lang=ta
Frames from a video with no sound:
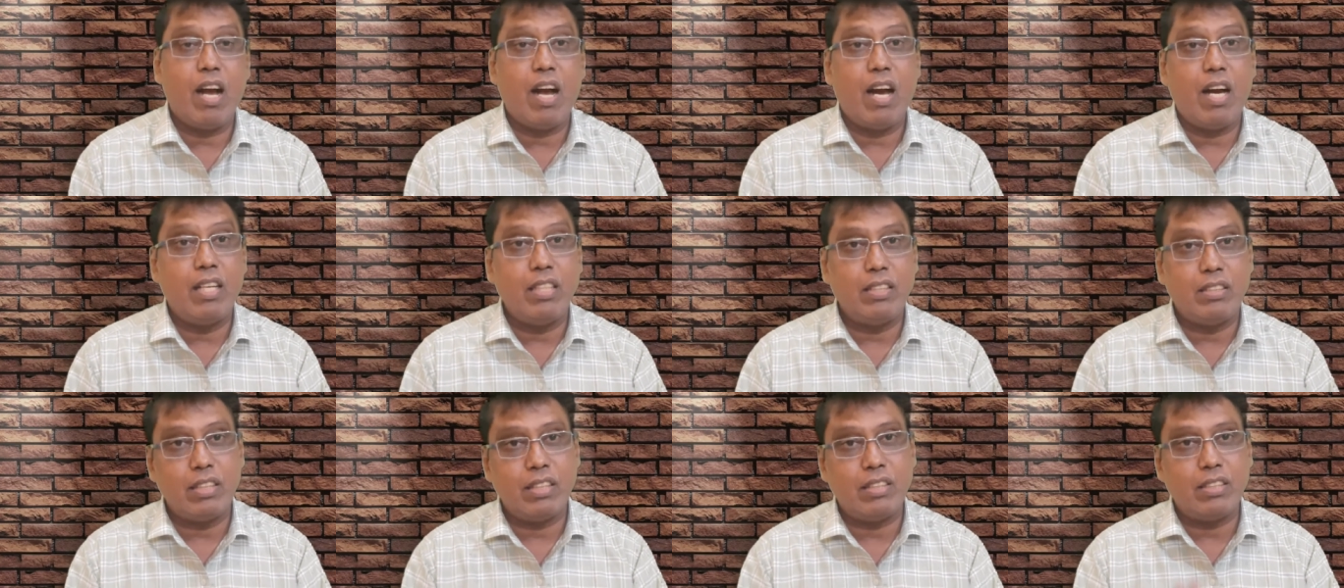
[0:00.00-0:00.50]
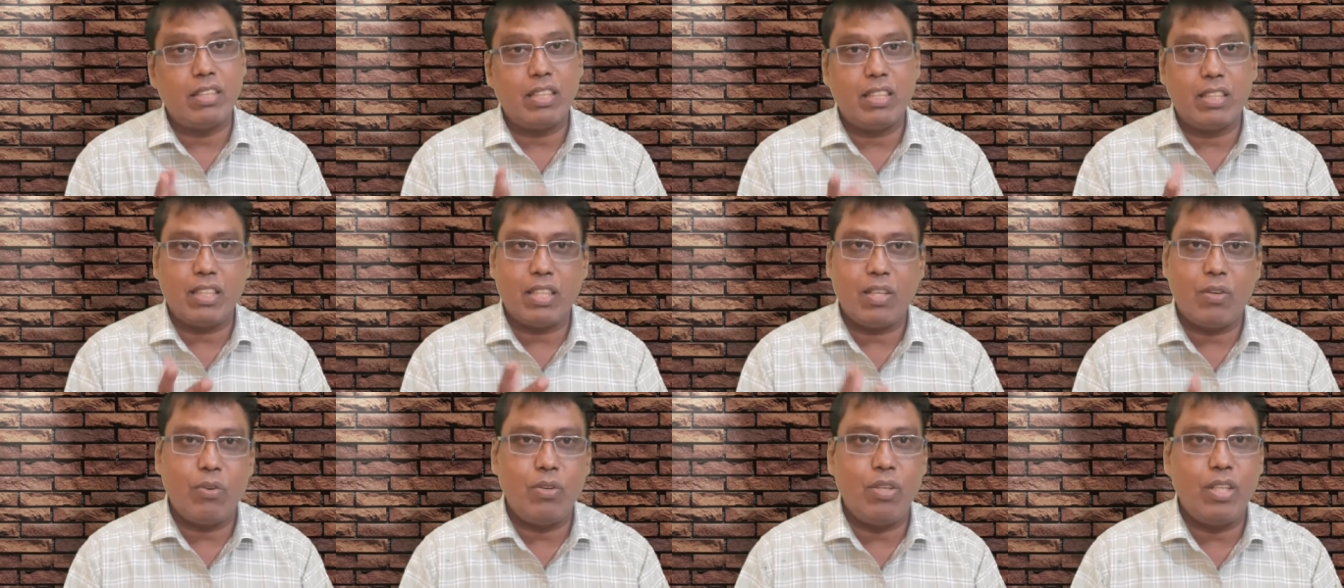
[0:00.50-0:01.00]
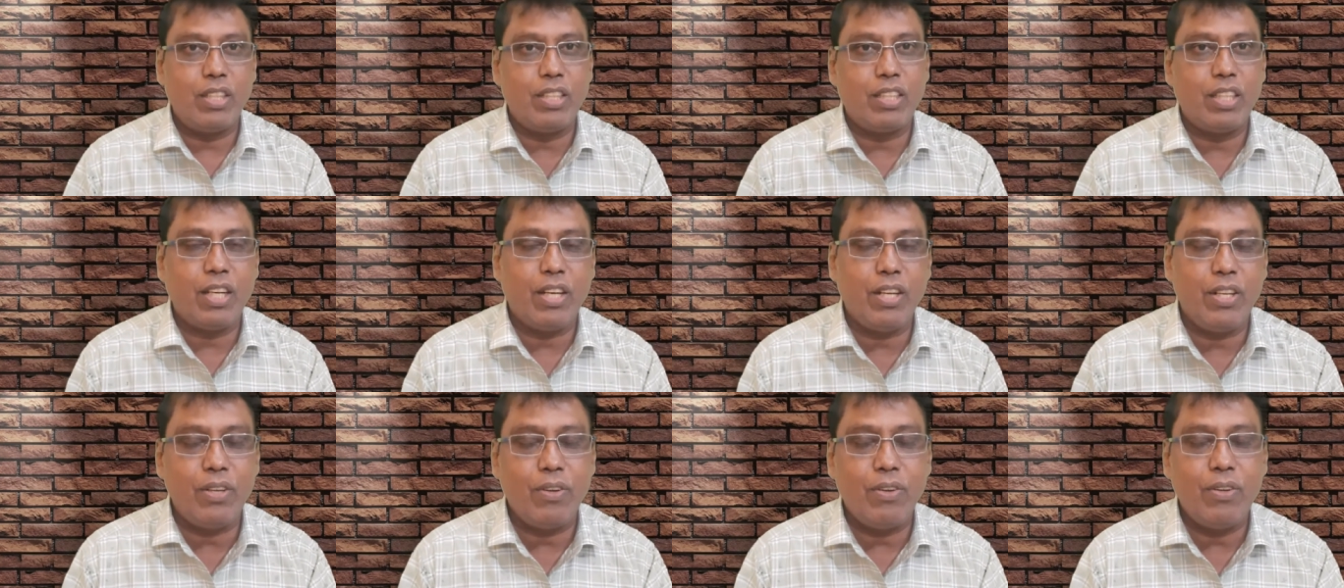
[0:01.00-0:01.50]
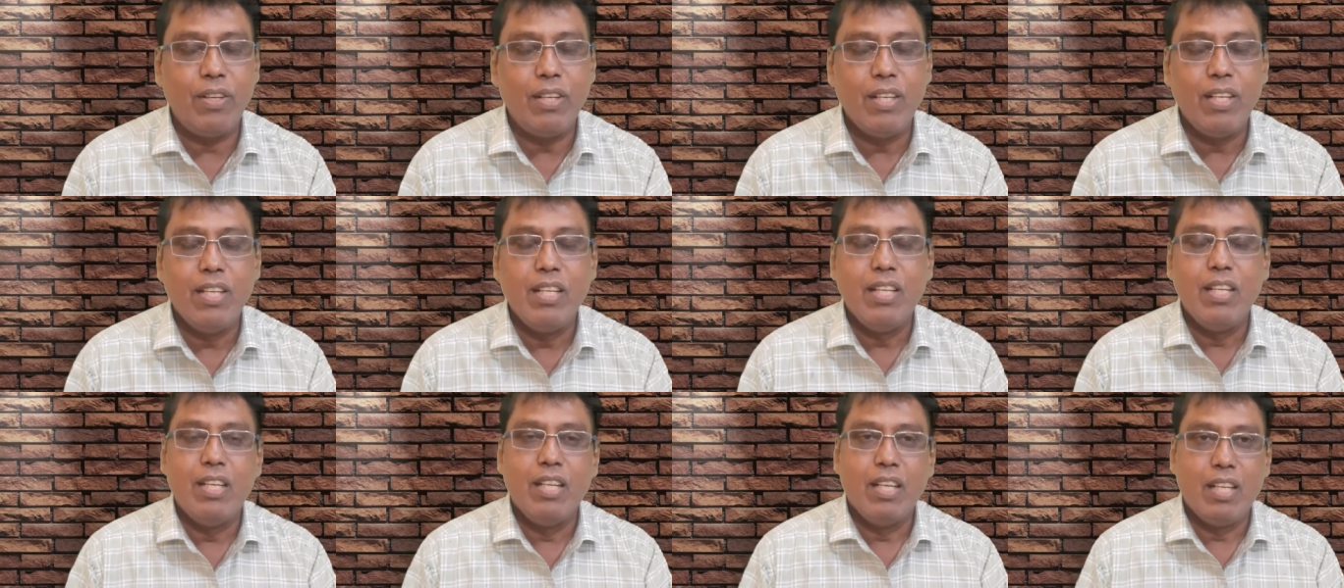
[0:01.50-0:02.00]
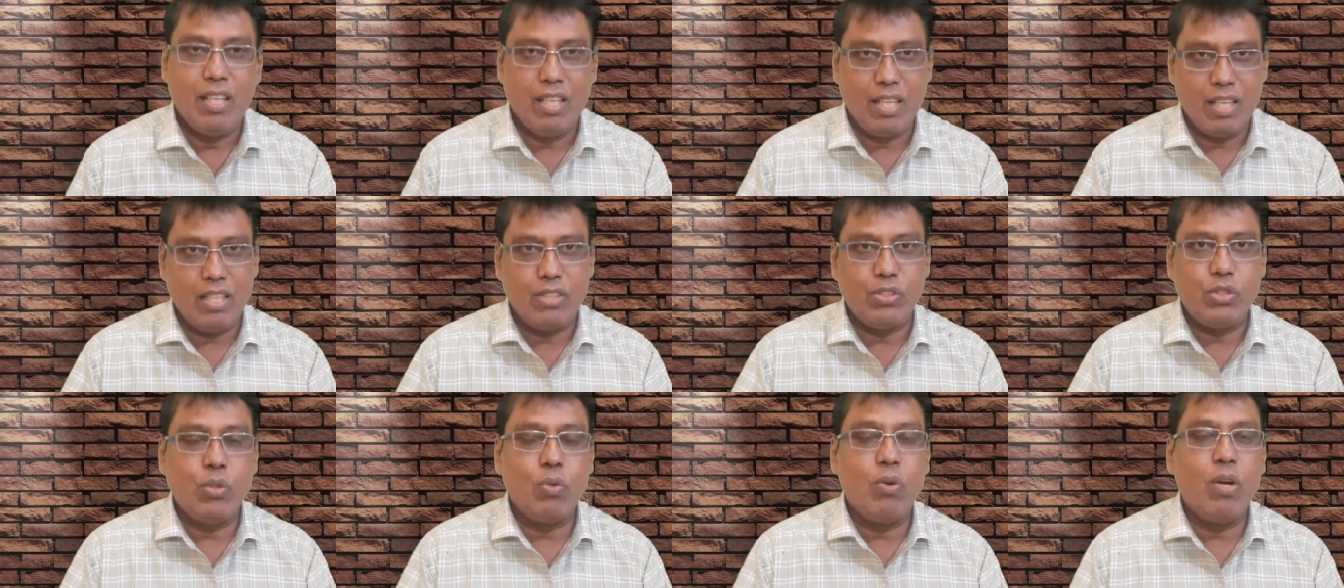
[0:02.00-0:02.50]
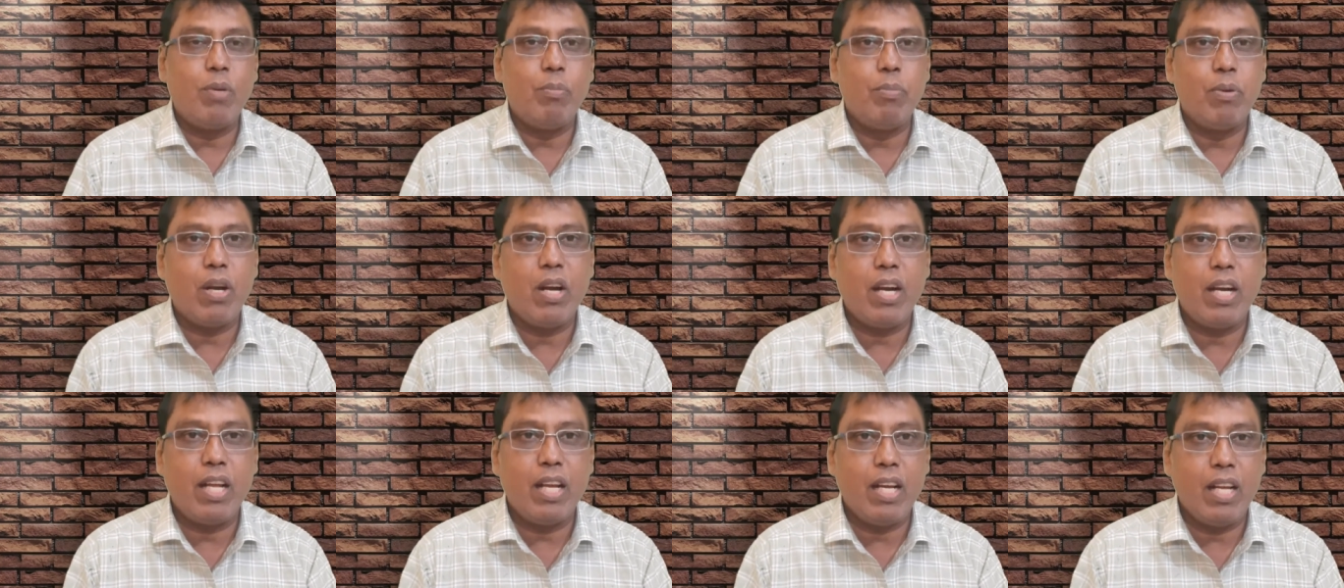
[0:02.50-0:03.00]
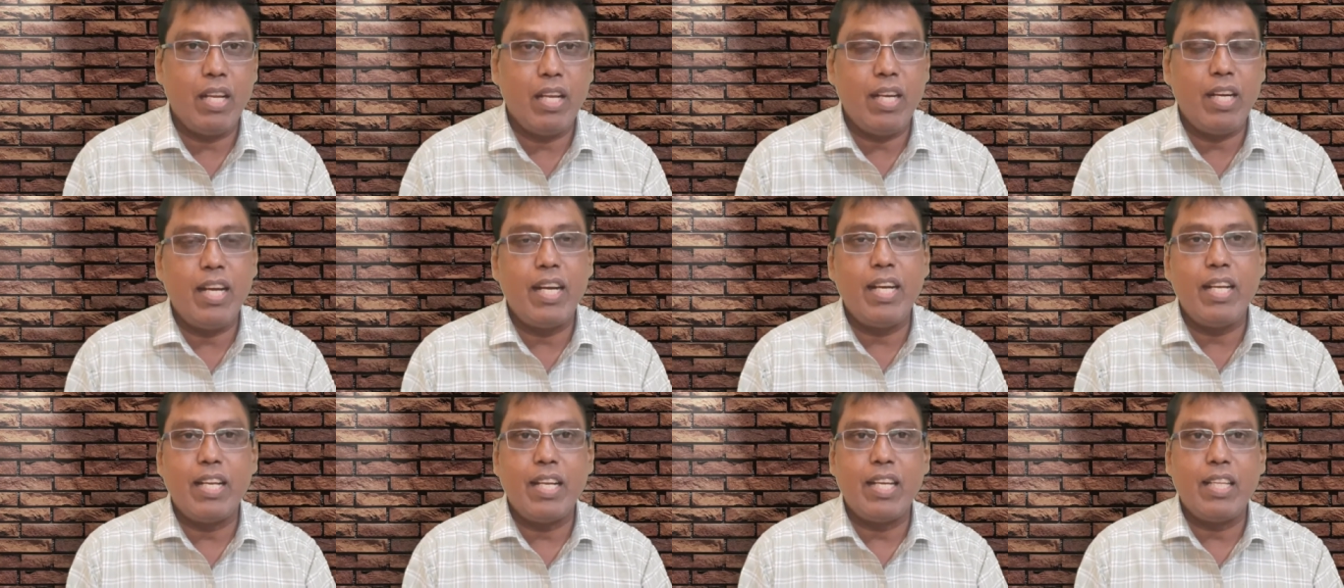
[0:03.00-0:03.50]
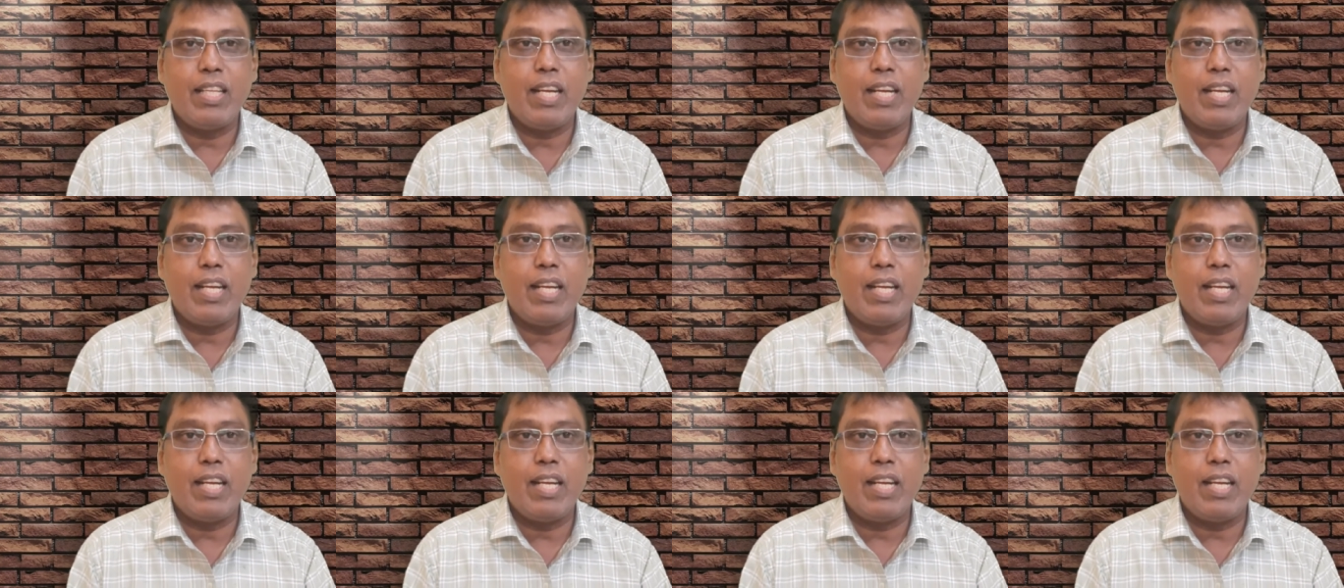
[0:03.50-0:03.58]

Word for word: ஆறு சிக்ஸ் அடித்தார் உங்களுக்கு தெரியும் ஸ்டூவர்ட் ப்ராடா இங்கிலாண்டுக்கு